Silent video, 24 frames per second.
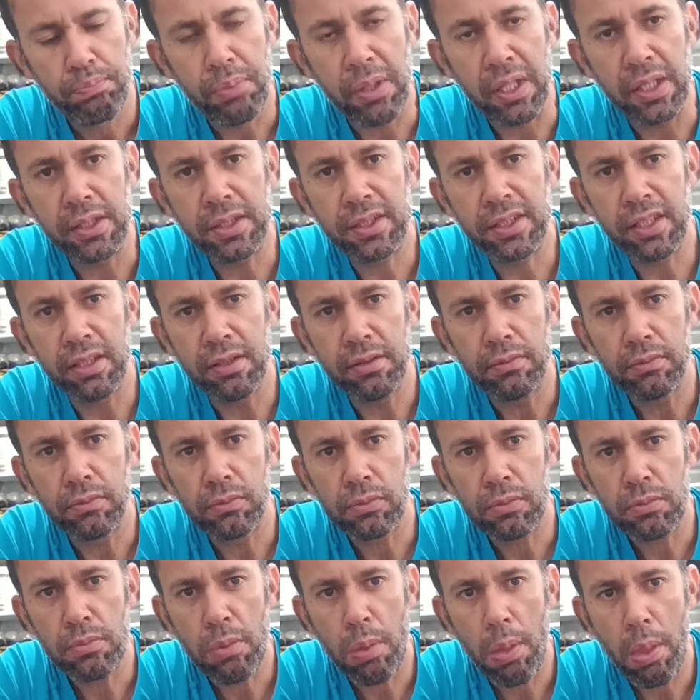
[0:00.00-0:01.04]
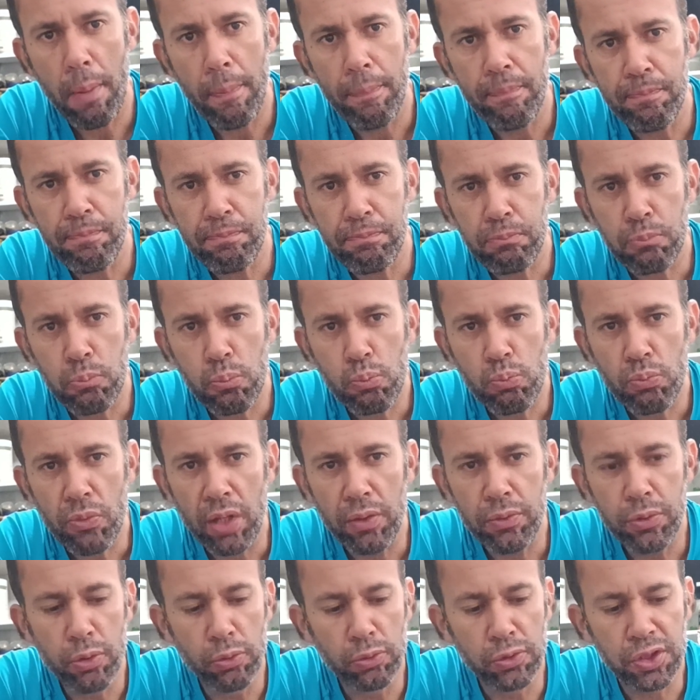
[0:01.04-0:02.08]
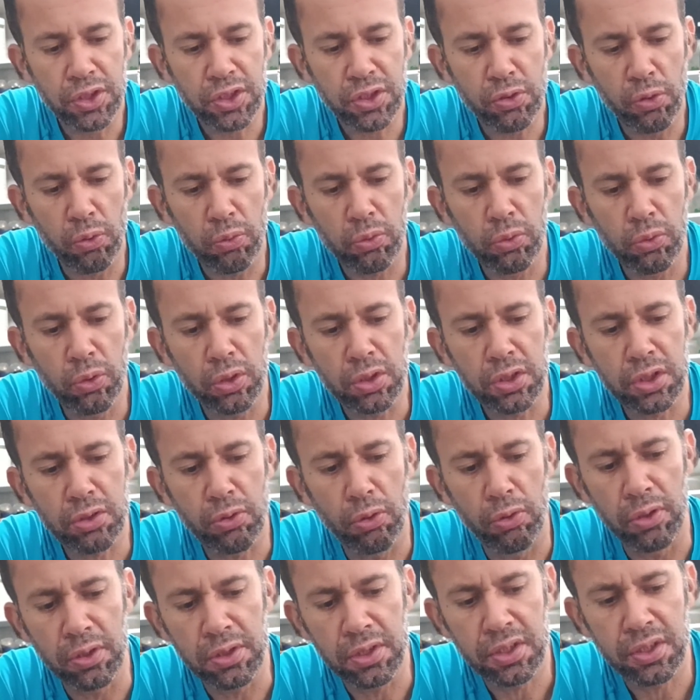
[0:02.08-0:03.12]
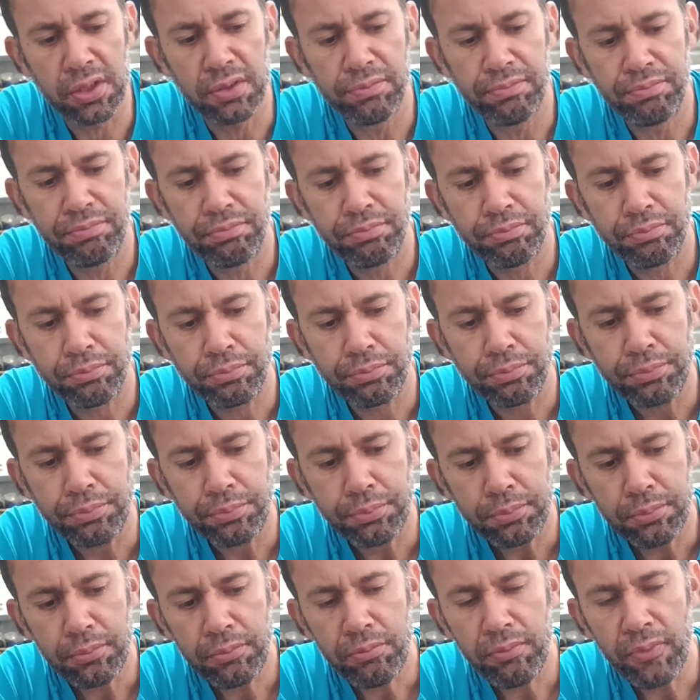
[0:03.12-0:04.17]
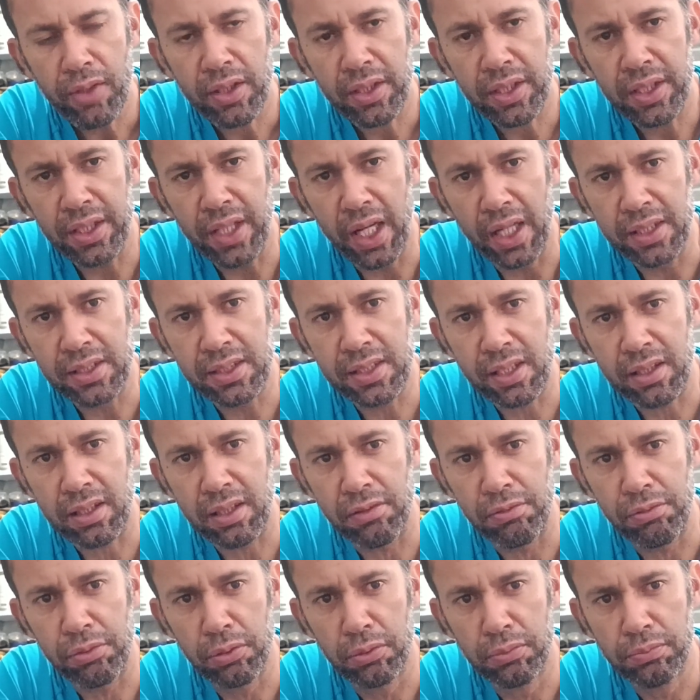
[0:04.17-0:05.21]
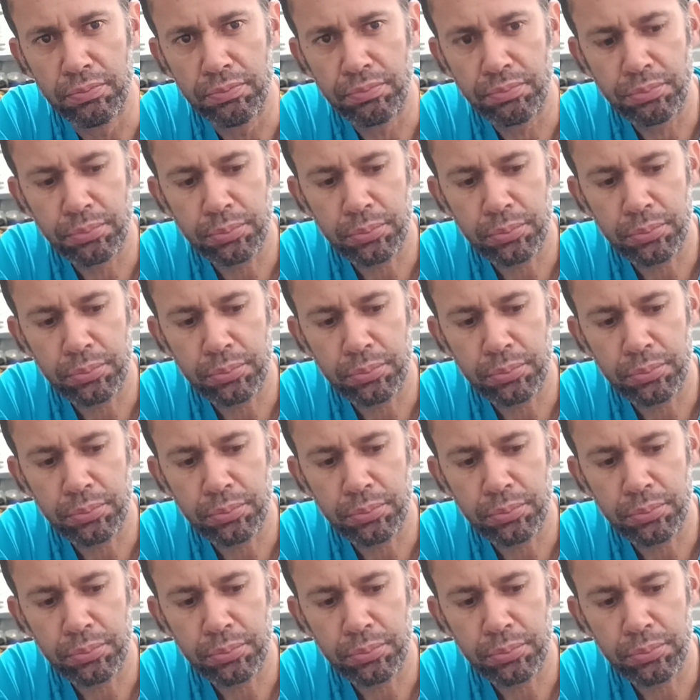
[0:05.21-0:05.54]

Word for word: Pensa num suco gostoso que dá isso aqui, viu?